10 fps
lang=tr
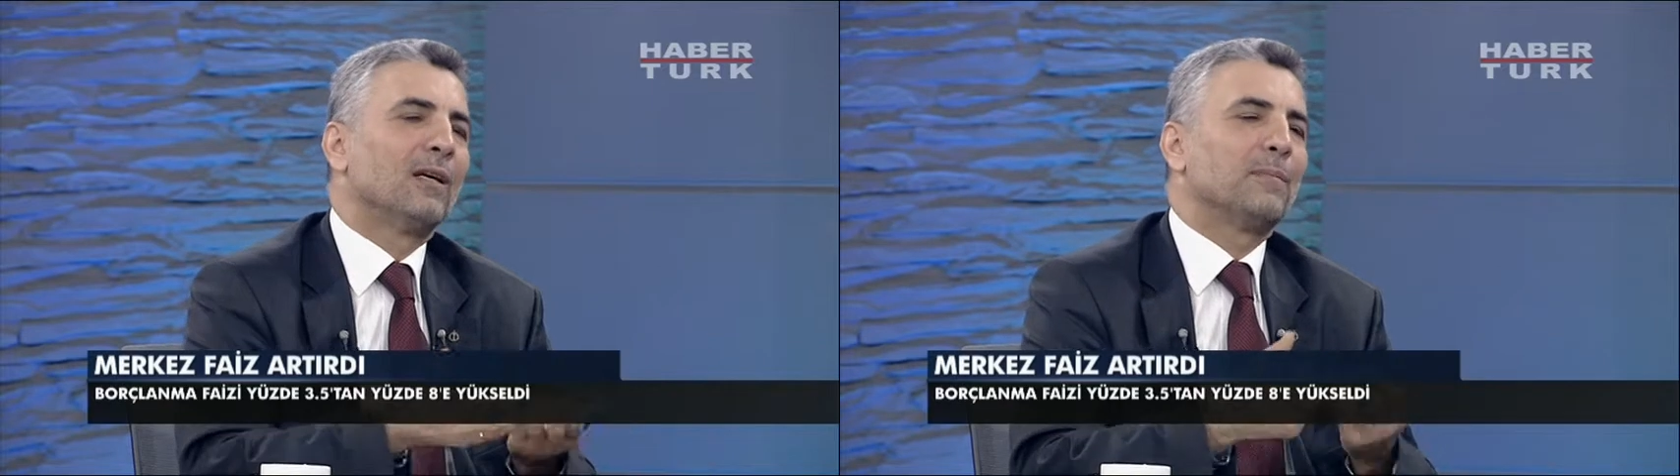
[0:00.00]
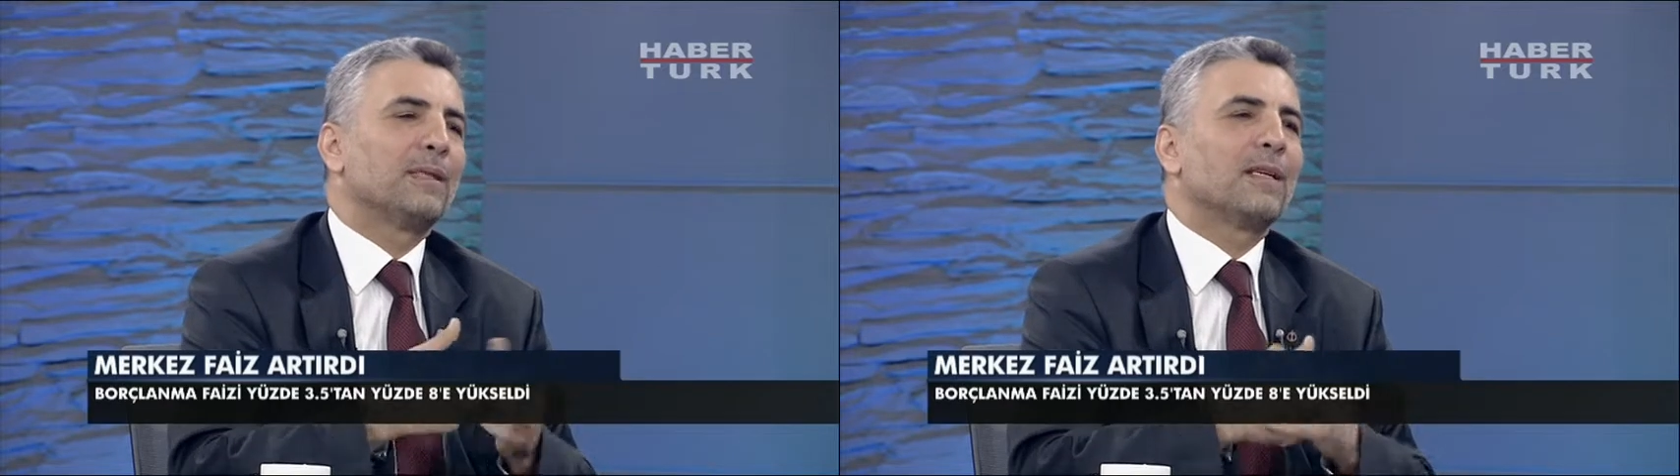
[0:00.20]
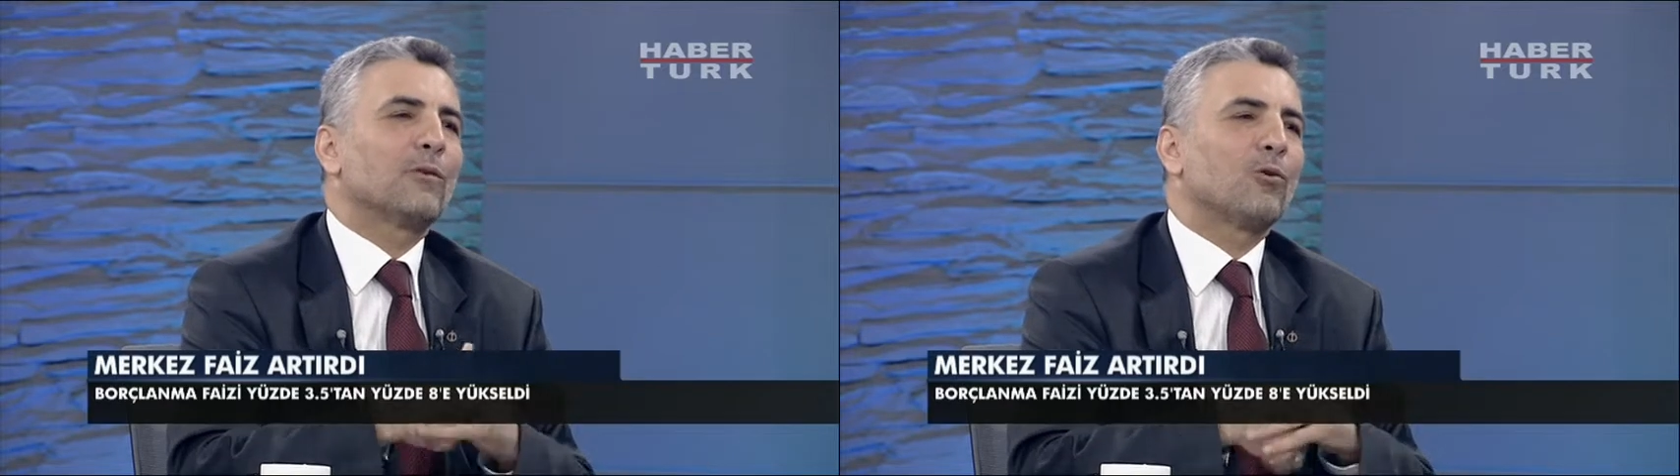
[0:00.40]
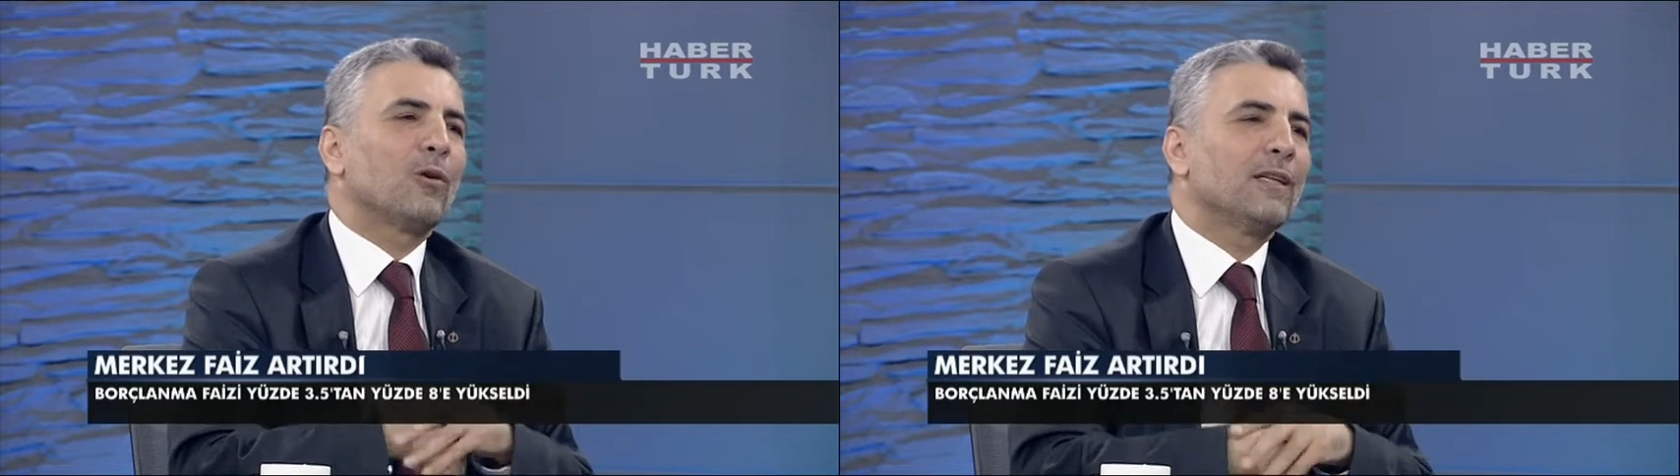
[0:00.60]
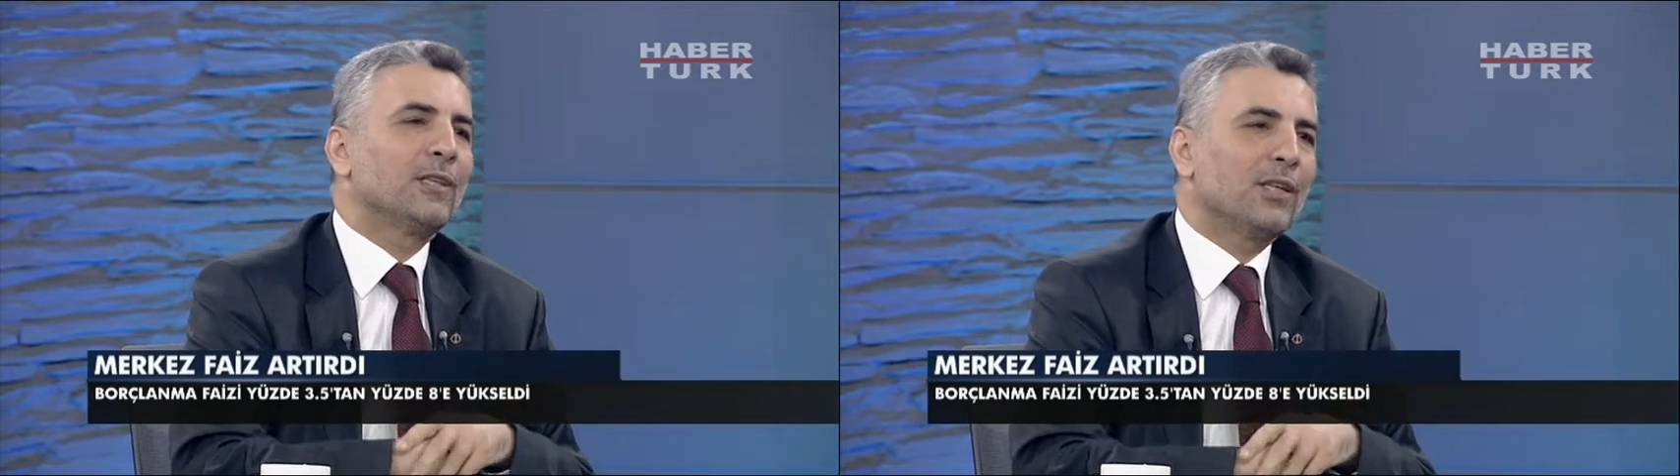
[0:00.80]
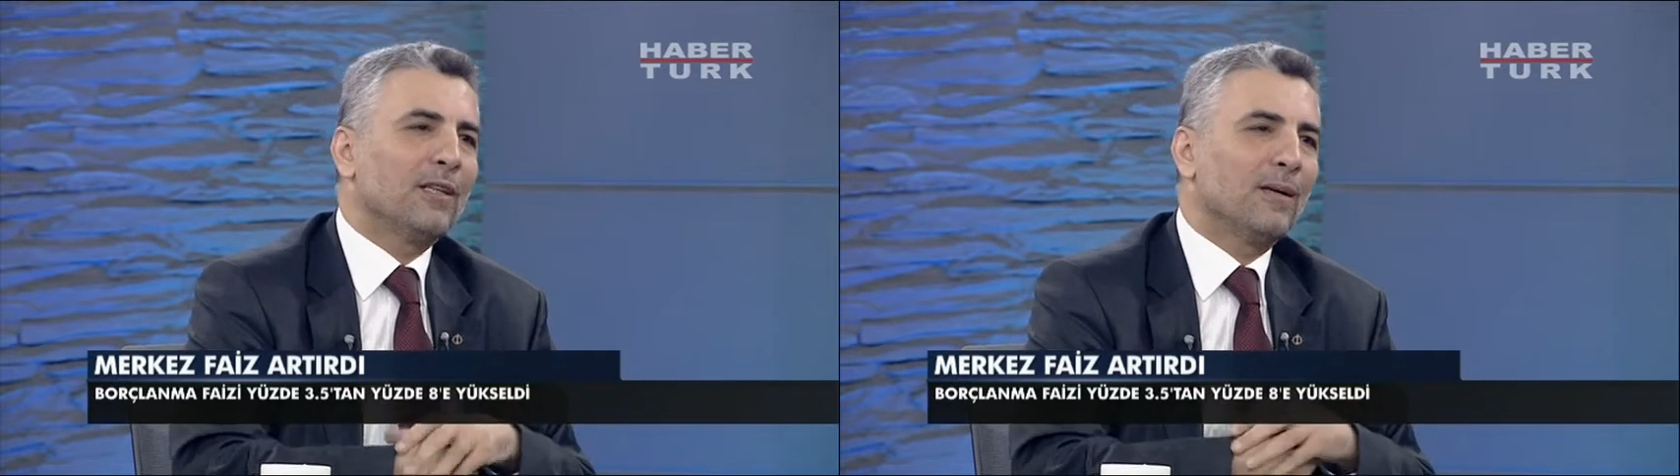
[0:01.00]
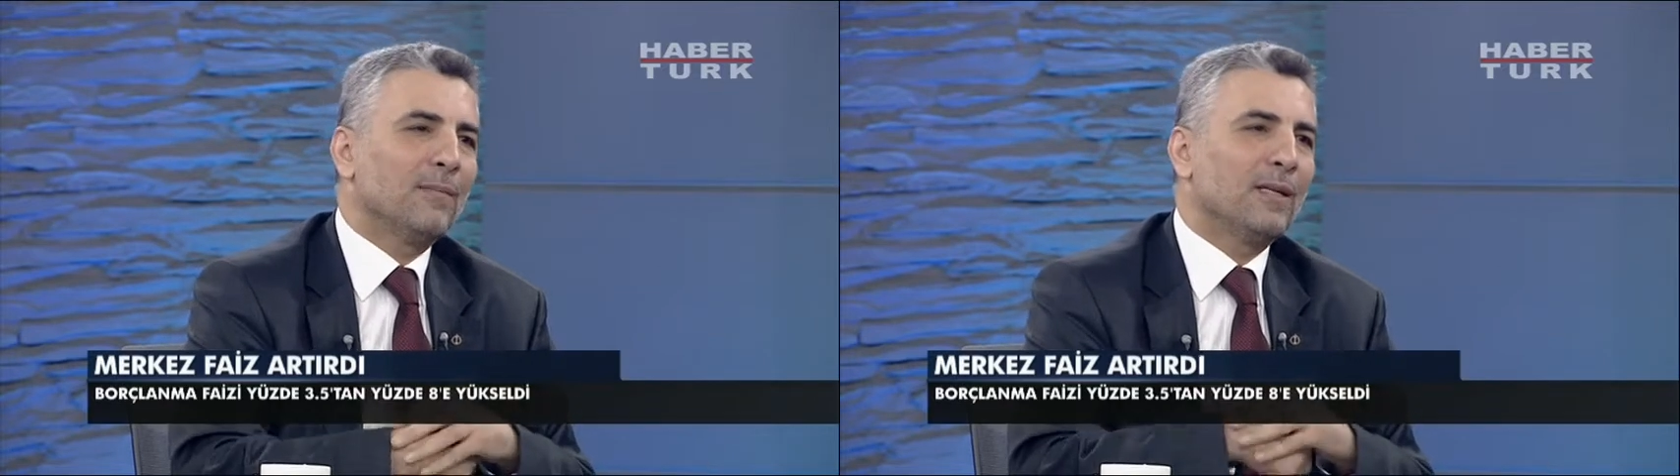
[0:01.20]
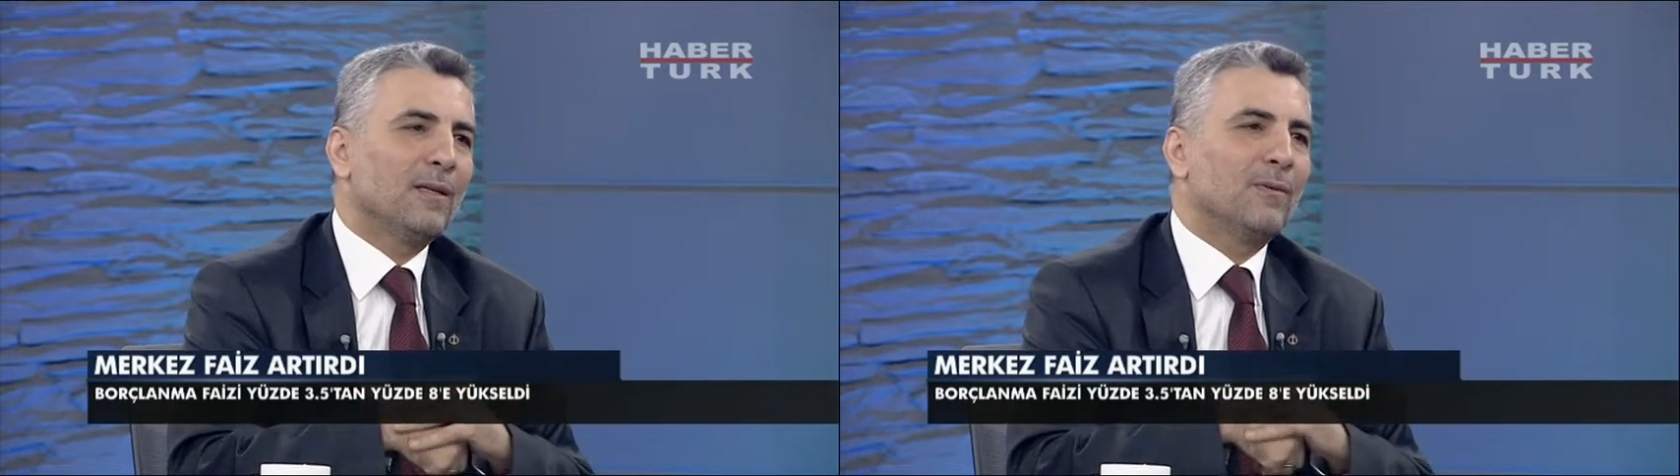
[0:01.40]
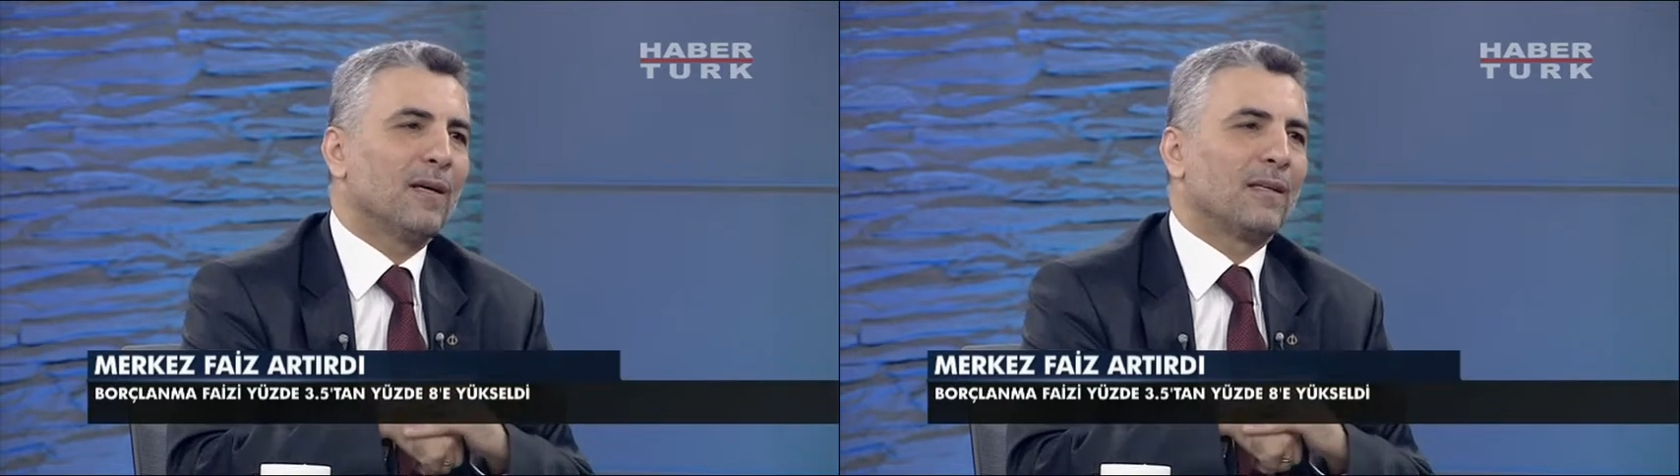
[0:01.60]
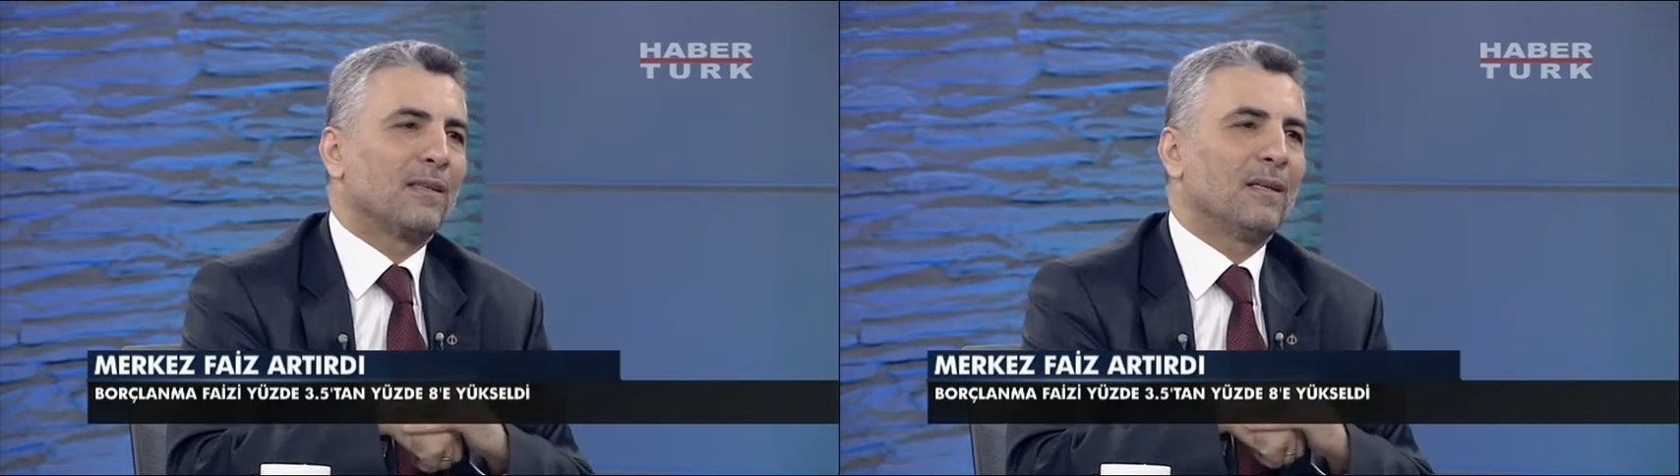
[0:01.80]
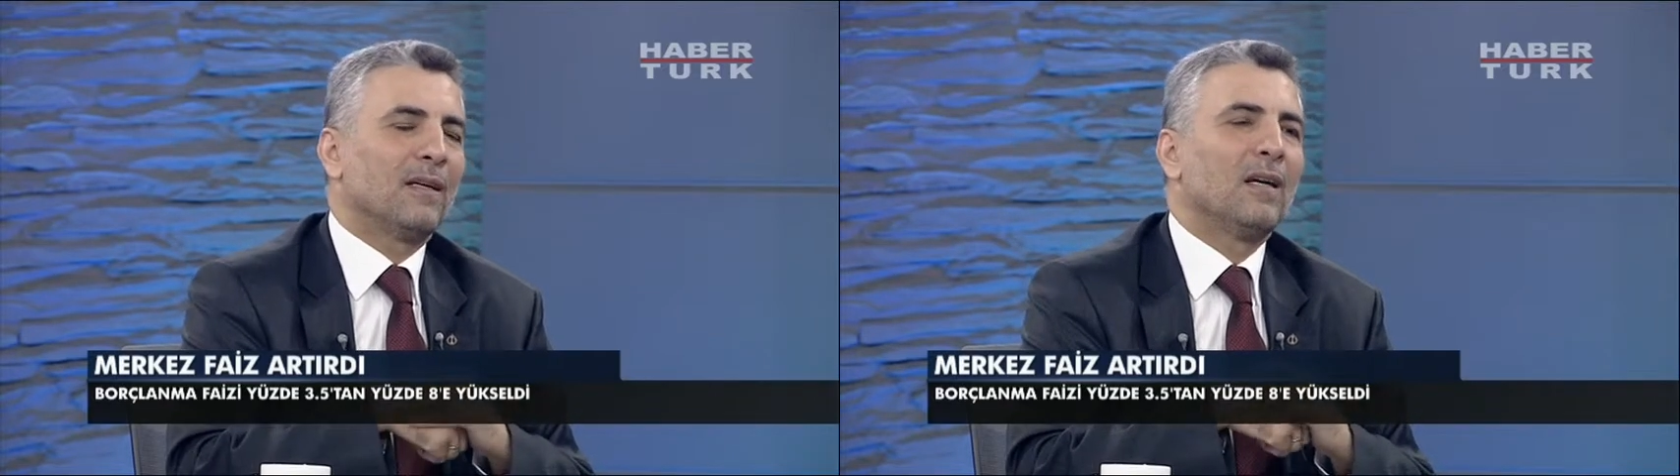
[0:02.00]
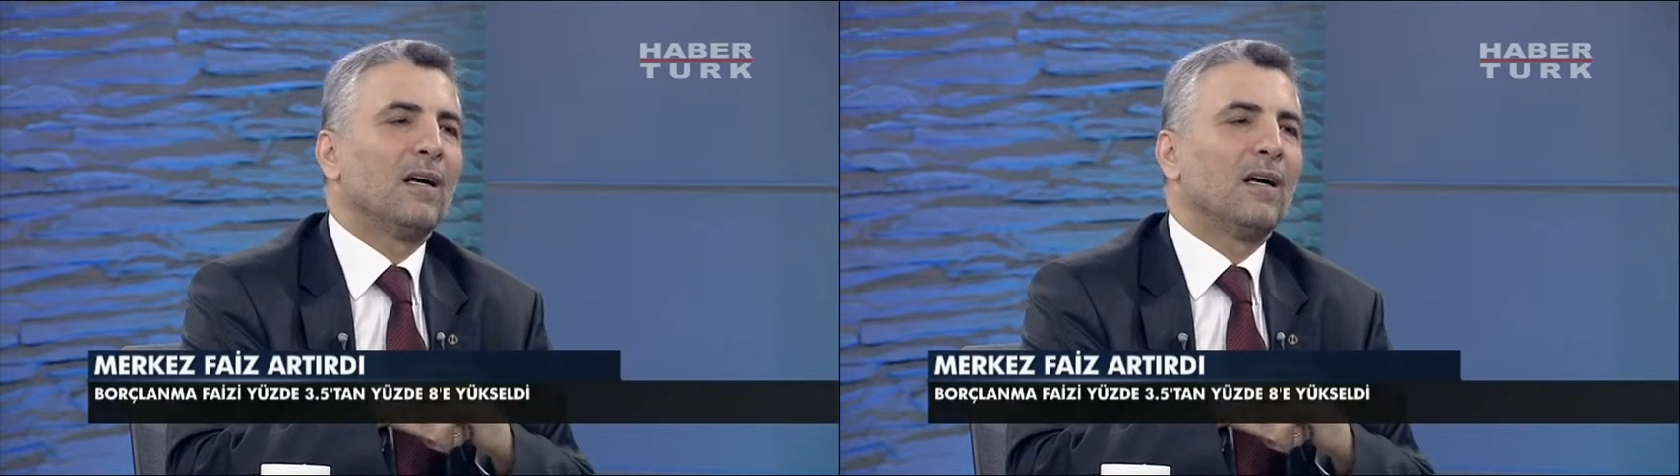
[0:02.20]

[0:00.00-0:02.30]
Bize soran iş adamları vardı.